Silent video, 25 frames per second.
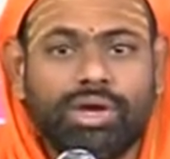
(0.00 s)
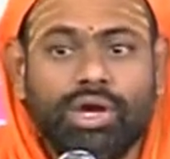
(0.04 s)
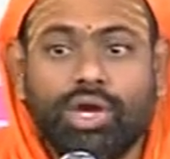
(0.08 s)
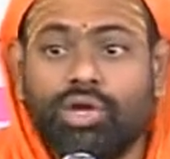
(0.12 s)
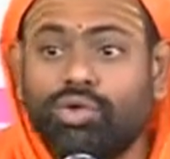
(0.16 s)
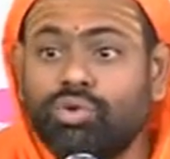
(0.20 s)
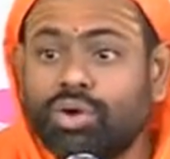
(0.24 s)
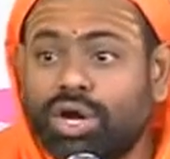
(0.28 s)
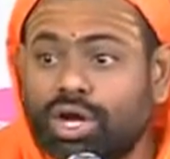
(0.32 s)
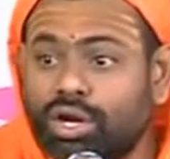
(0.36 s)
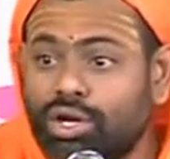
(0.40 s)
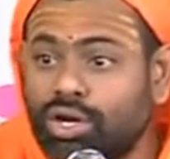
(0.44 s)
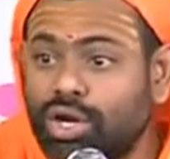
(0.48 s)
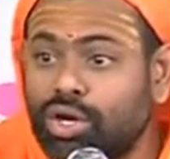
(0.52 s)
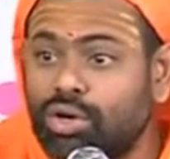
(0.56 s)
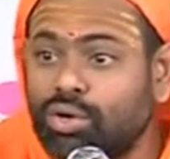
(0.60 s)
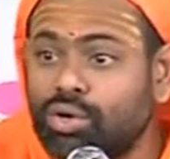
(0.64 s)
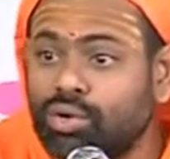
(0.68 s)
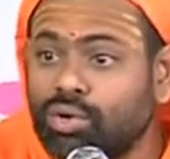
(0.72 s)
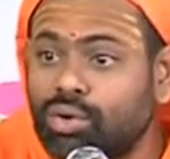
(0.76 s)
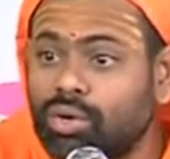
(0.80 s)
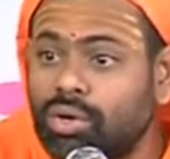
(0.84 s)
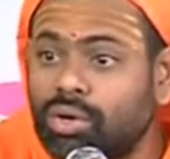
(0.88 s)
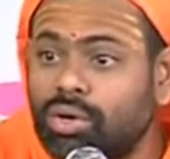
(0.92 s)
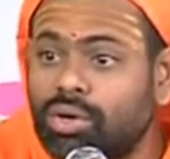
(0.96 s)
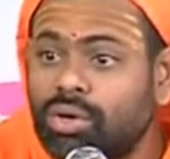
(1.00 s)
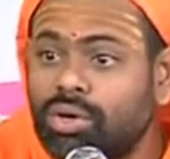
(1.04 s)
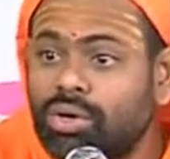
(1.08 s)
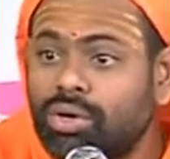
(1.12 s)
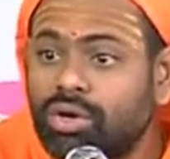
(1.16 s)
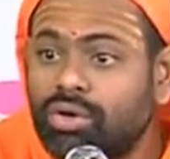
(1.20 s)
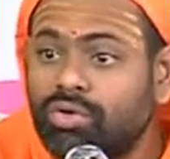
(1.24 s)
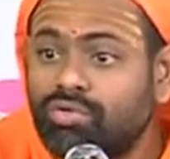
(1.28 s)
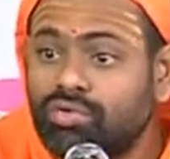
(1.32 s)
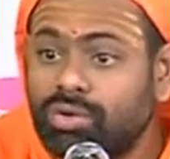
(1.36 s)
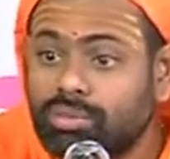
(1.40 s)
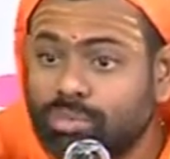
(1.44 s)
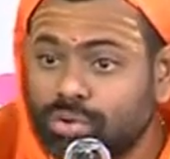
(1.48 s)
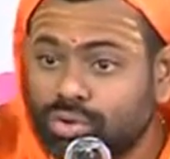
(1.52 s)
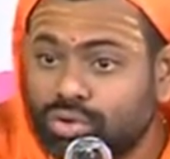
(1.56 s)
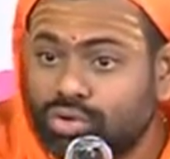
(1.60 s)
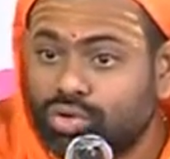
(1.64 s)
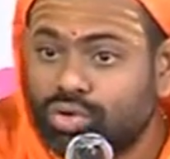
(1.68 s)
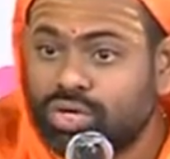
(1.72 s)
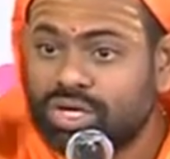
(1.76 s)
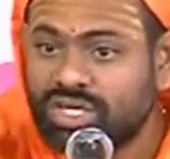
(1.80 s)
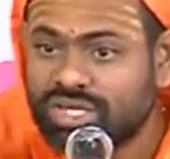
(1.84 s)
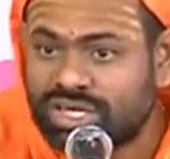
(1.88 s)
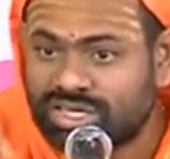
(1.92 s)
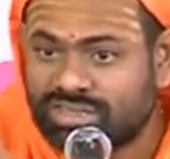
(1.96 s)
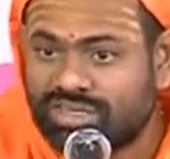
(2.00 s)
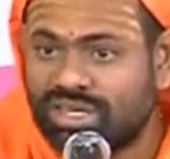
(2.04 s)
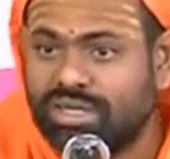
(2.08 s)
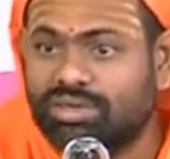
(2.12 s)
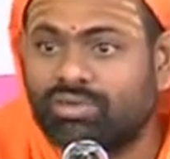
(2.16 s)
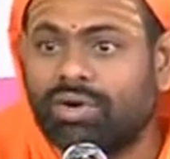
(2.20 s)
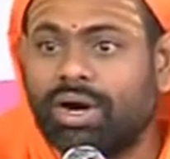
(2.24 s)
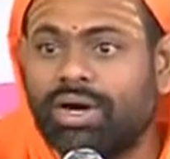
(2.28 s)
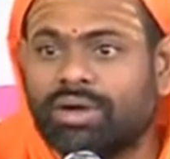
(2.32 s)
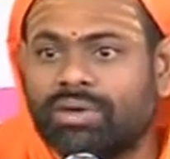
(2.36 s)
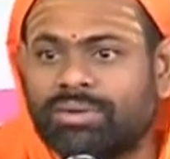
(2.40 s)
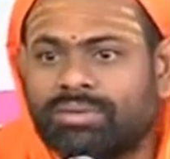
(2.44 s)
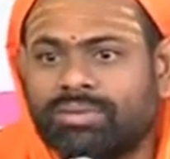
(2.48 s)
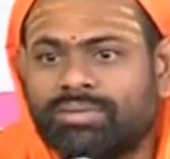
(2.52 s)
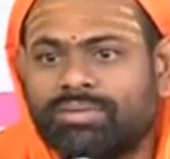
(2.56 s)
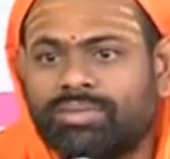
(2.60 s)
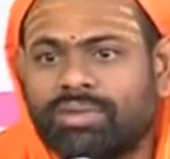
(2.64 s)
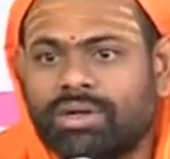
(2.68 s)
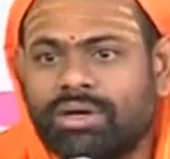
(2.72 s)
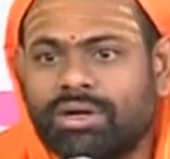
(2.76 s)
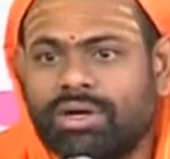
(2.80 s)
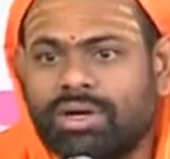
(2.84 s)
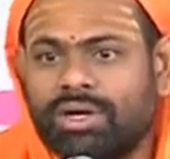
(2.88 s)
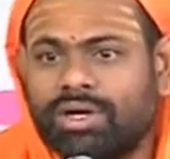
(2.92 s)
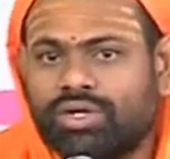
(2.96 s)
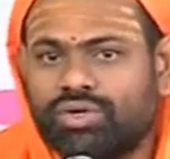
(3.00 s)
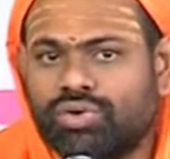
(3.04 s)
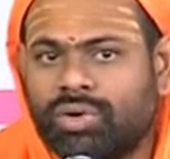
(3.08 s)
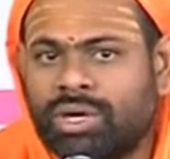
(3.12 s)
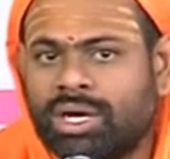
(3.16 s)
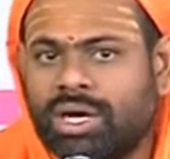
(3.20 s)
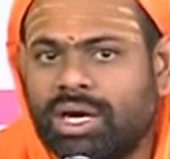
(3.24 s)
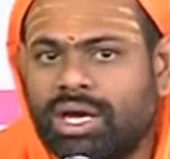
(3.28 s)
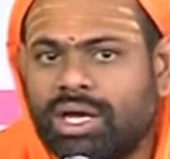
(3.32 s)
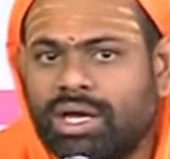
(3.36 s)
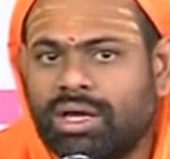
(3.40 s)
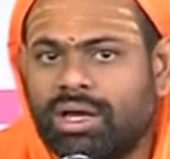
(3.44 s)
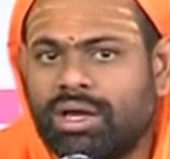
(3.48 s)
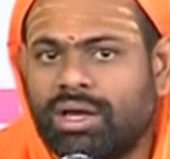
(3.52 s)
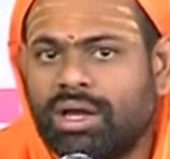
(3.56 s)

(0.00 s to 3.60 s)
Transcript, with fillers: ఎందుకని నిన్ను విముక్తుణ్ణి చేసేది వాడు చూడండి